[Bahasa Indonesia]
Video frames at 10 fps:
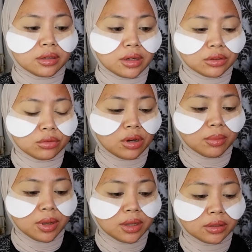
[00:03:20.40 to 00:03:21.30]
natural
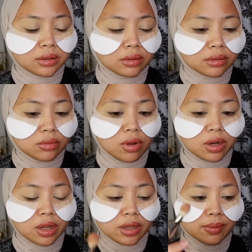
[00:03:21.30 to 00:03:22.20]
banget
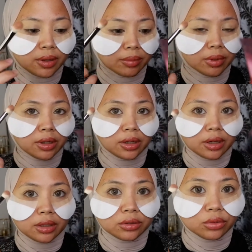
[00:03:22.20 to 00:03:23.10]
warnanya bener-bener
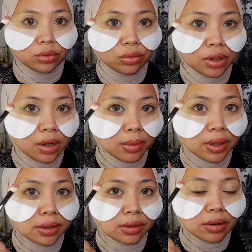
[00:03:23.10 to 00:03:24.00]
natural
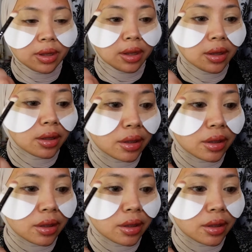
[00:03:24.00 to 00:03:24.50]
banget Oke, okay?